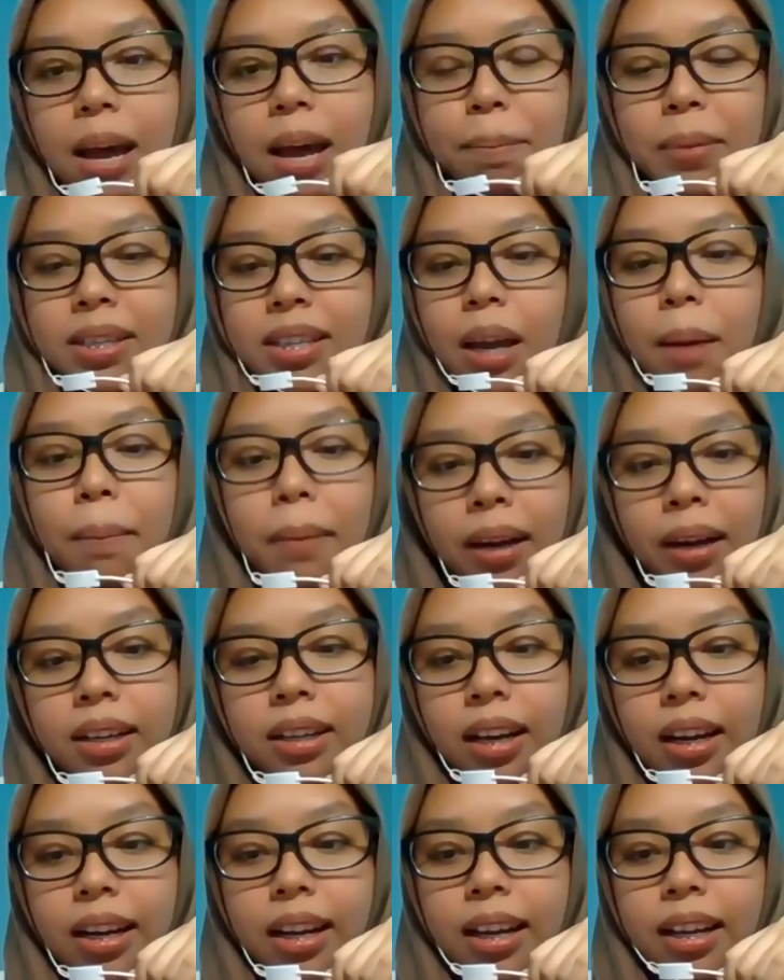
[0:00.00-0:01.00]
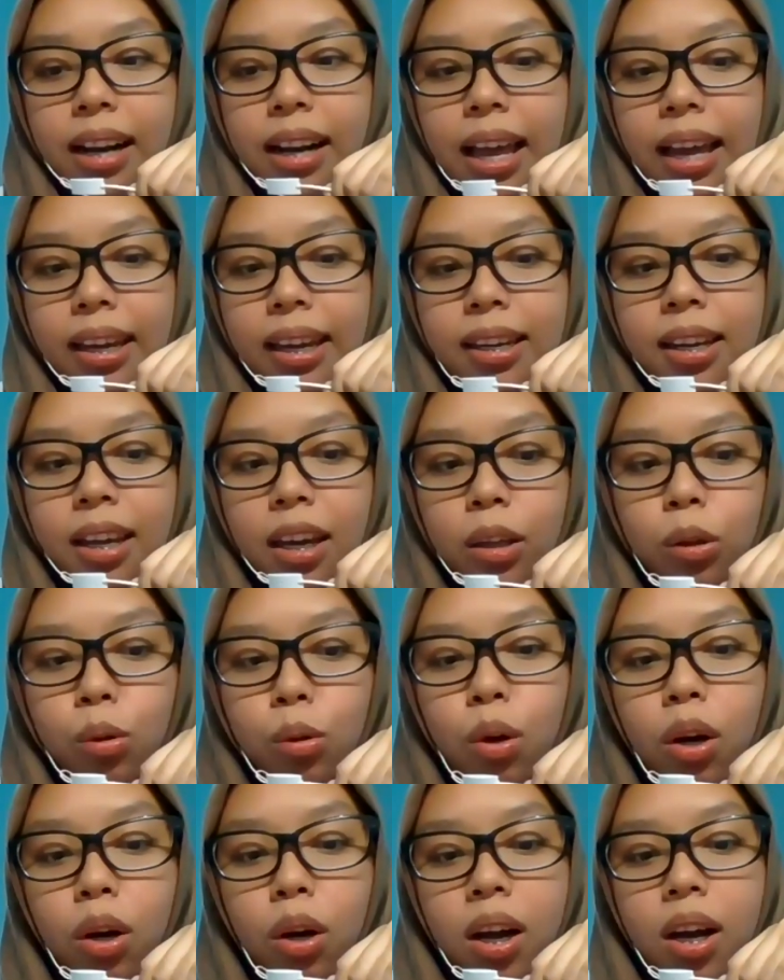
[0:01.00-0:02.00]
hampir sama dengan yang lain,
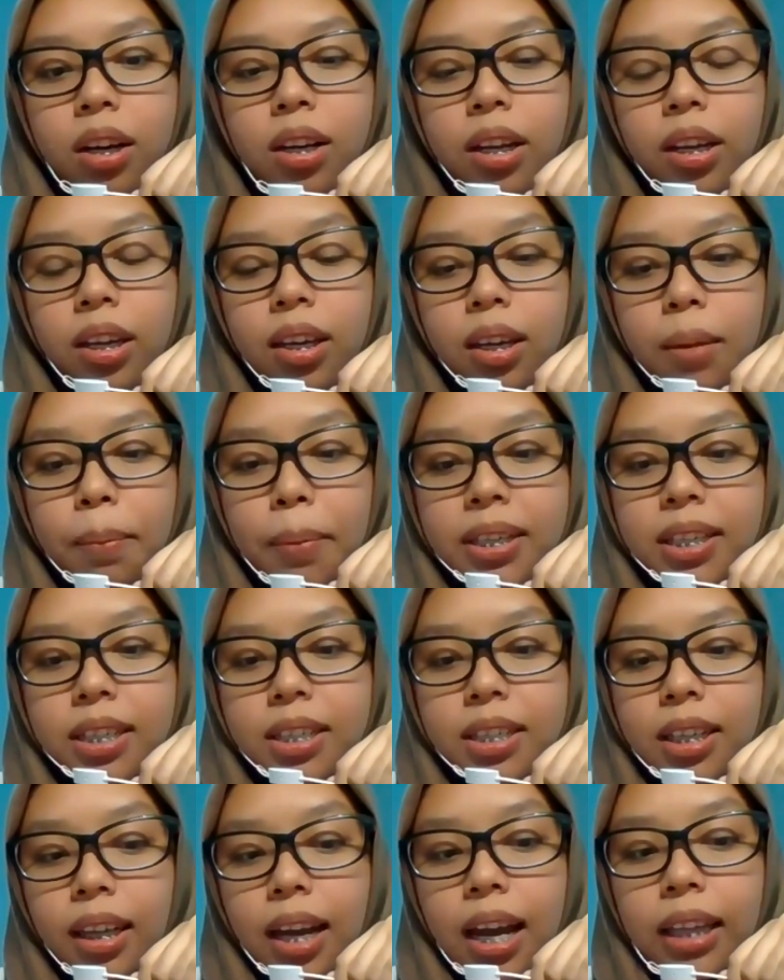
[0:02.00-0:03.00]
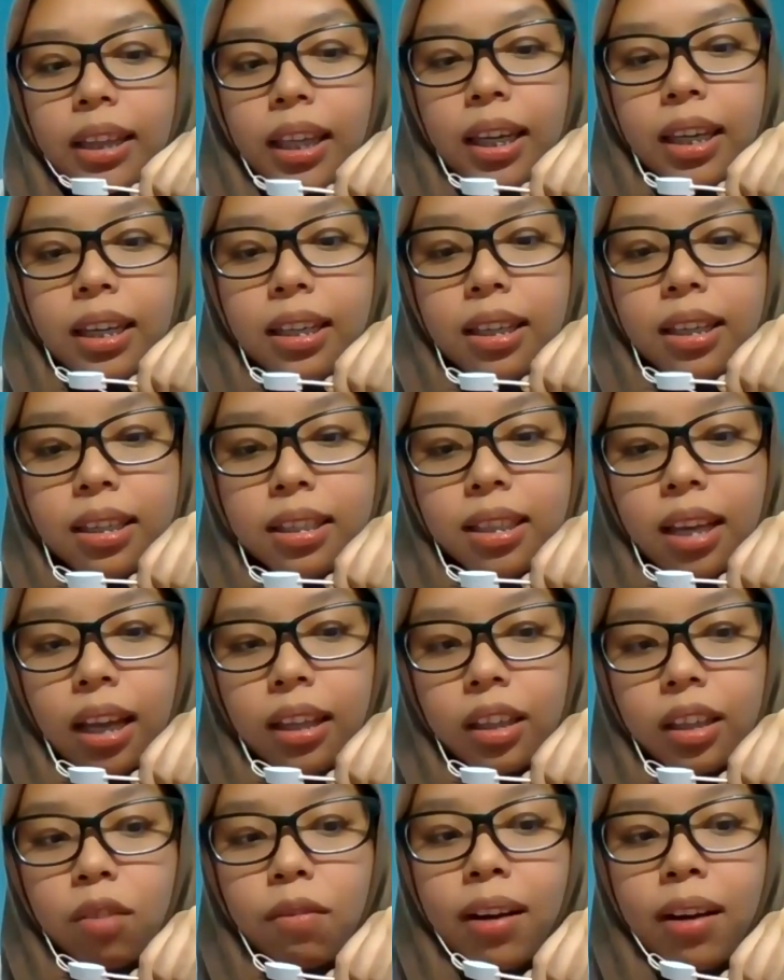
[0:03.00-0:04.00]
yaitu dari PJJ THT ini sangat
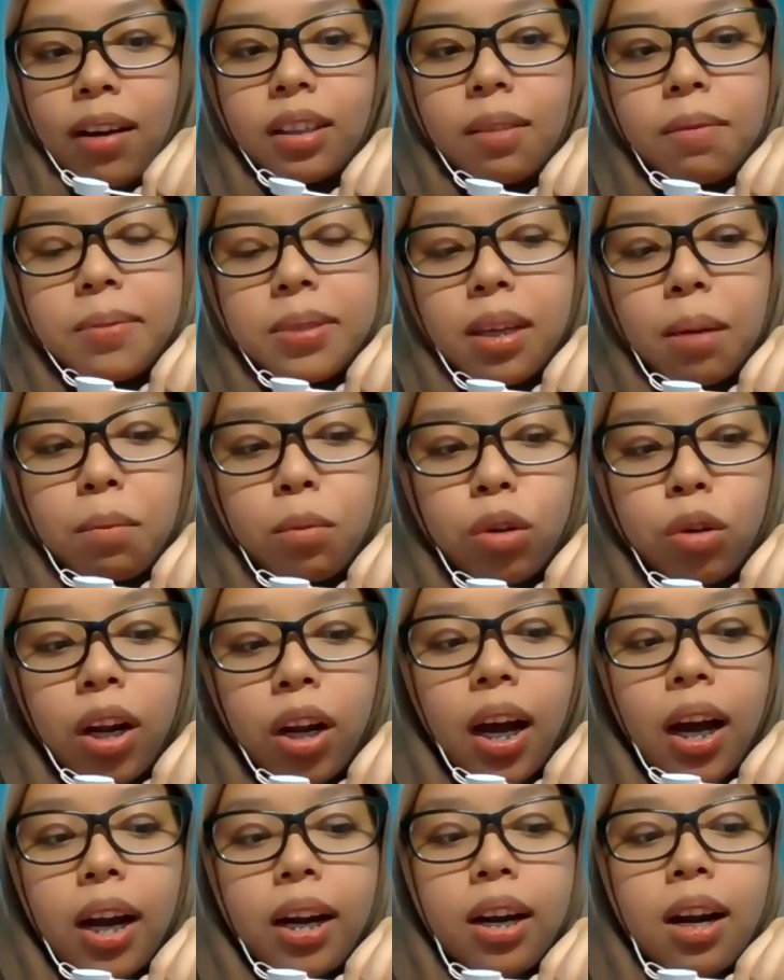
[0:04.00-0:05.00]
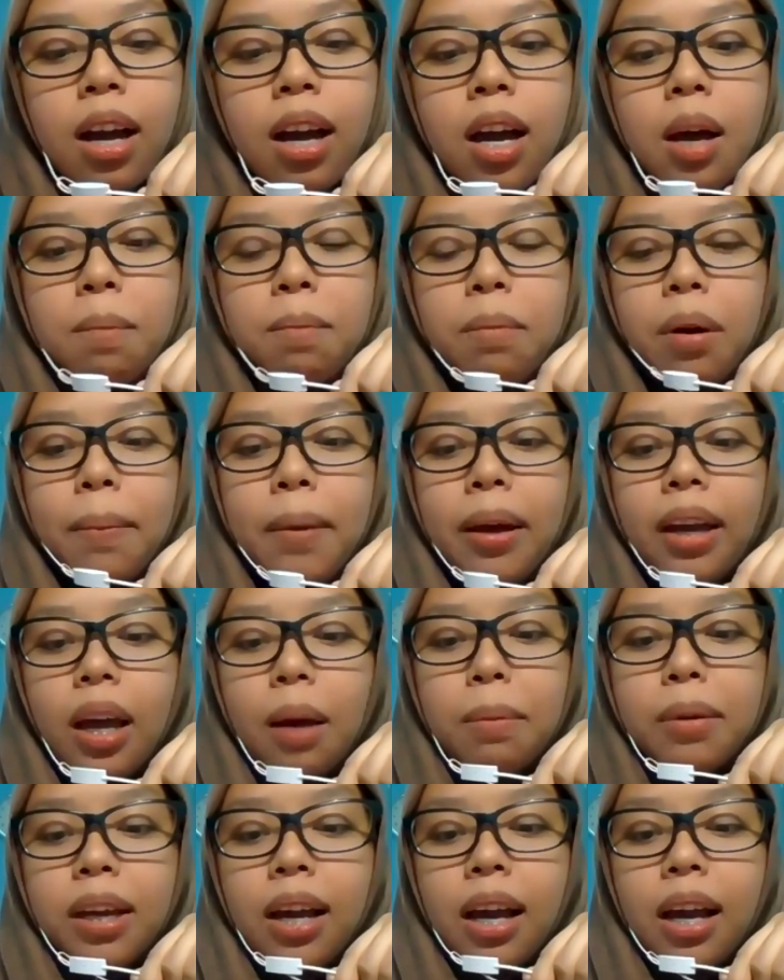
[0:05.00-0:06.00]
inovatif, bisa menggunakan berbagai
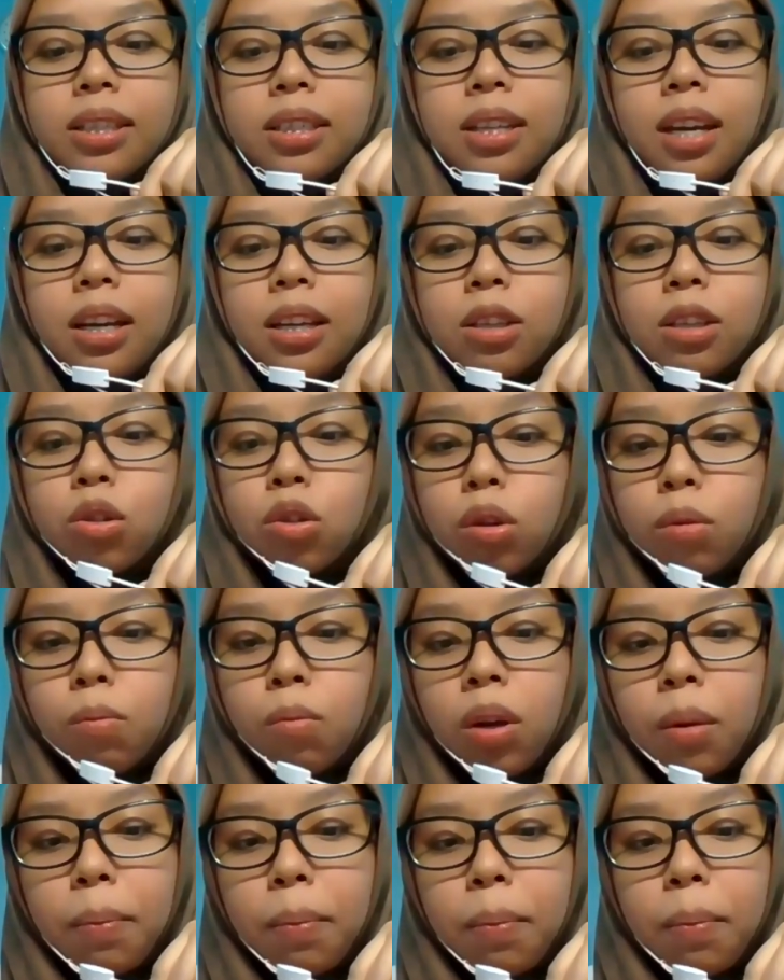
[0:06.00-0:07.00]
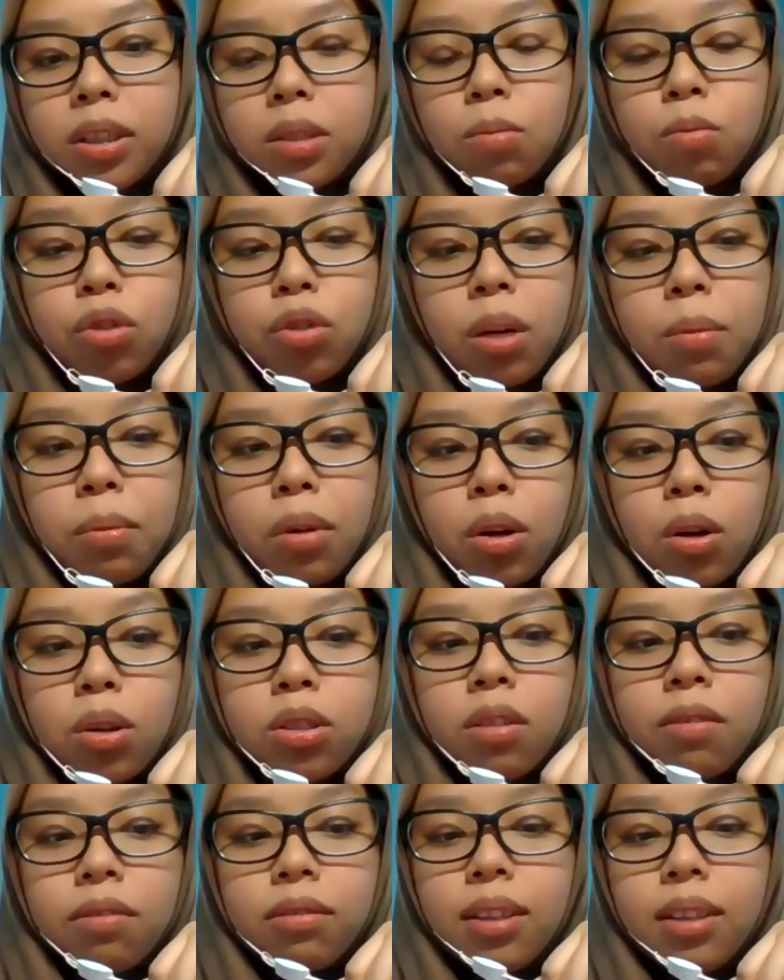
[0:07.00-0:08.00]
aplikasi dari Zoom, Webex, kemudian
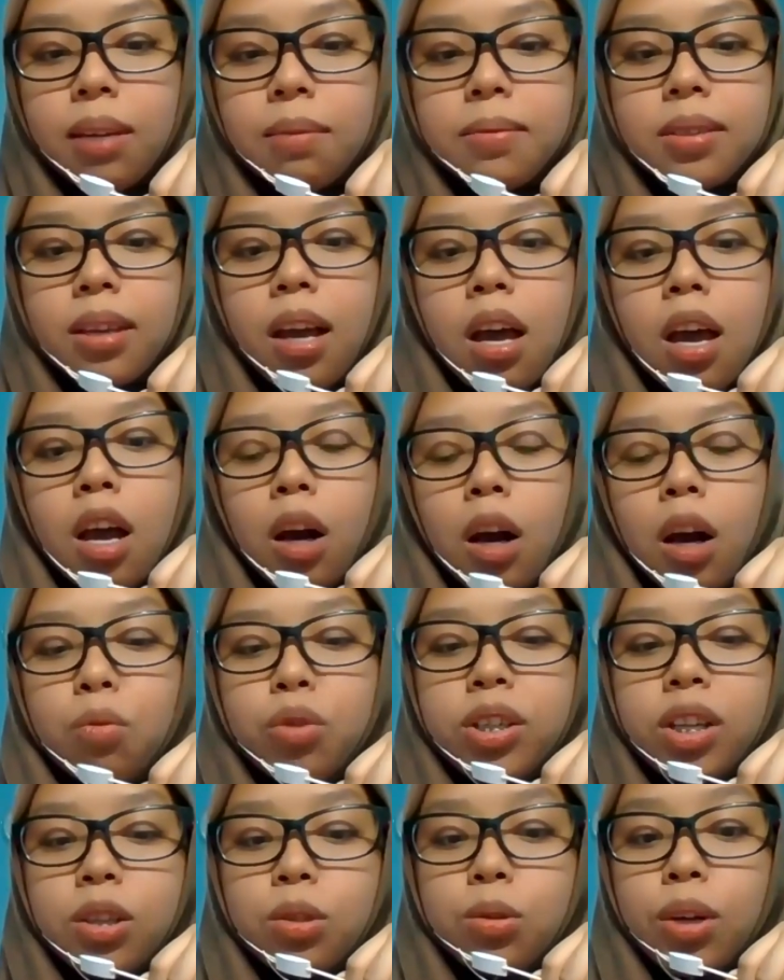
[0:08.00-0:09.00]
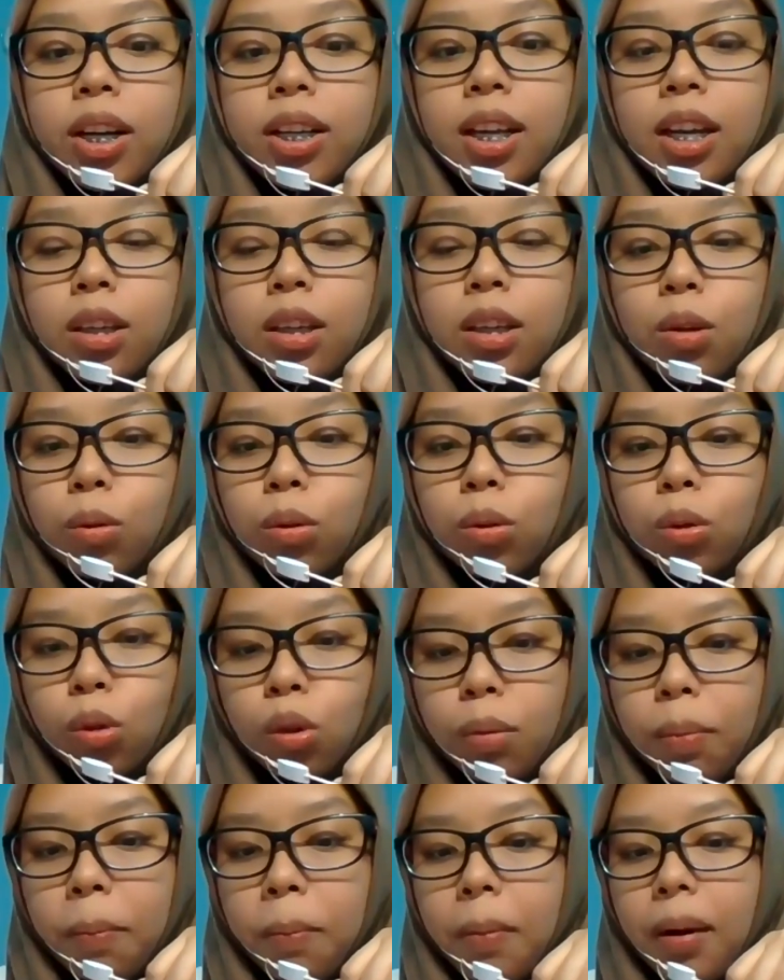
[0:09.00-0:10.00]
Microsoft Teams, kemudian juga dari
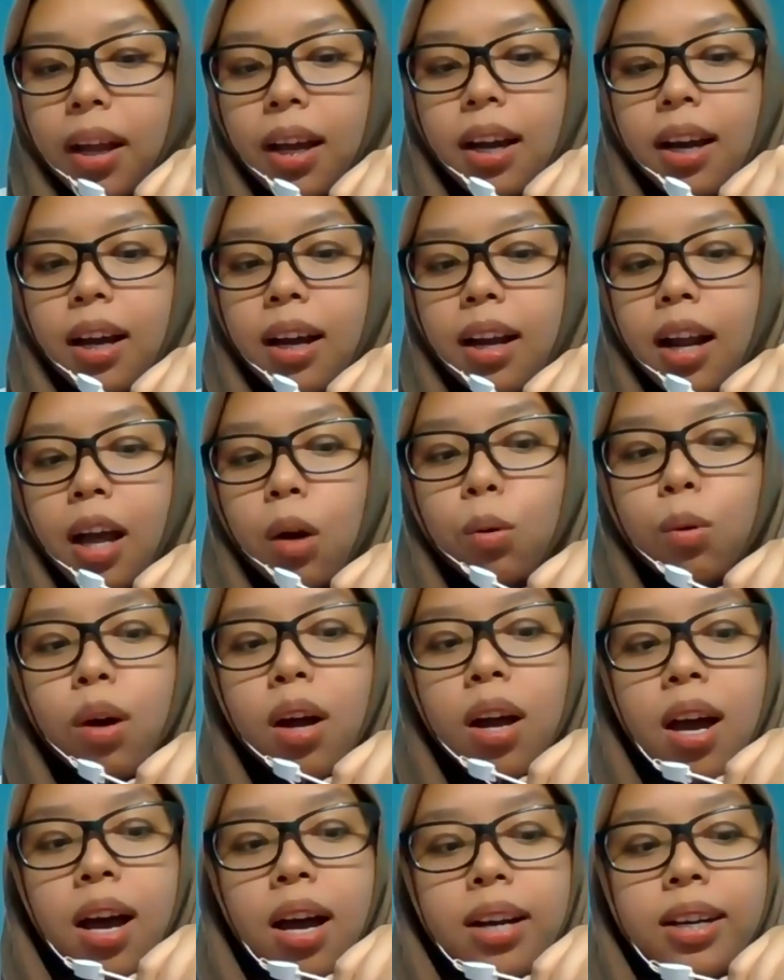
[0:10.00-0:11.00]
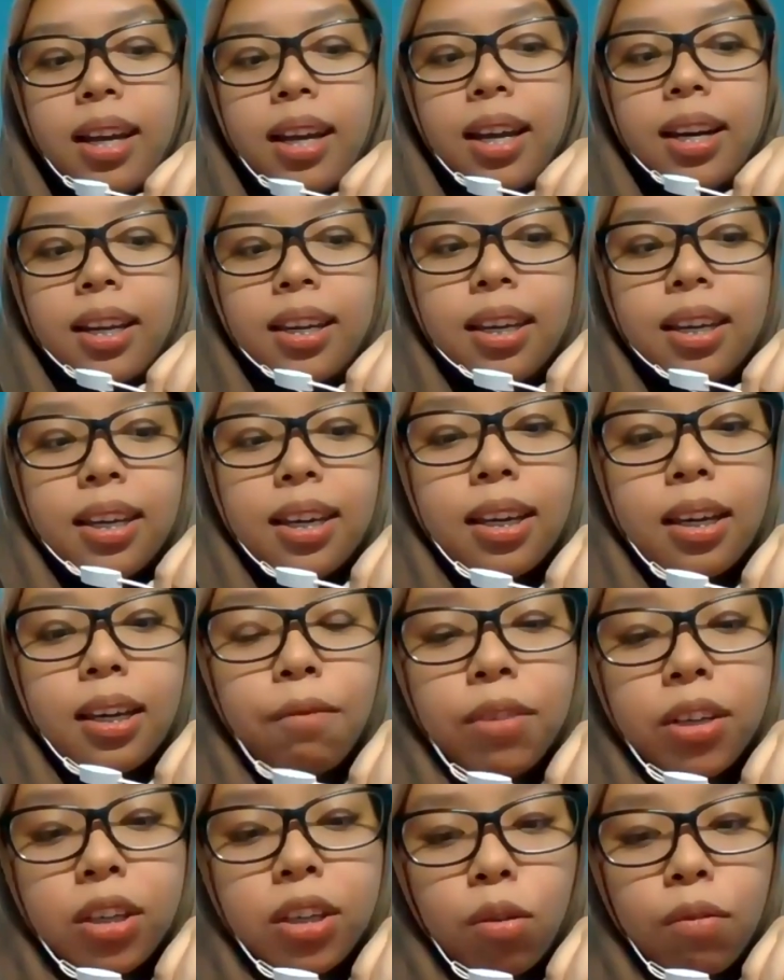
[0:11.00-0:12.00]
YouTube, uh, lalu dari
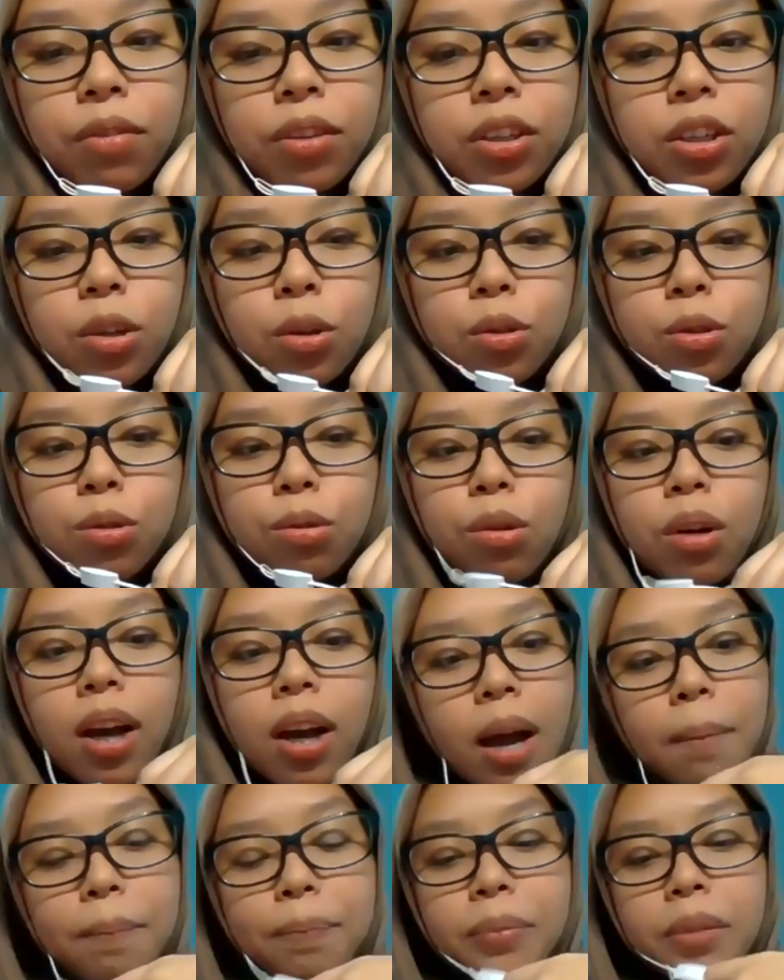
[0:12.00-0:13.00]
video-video juga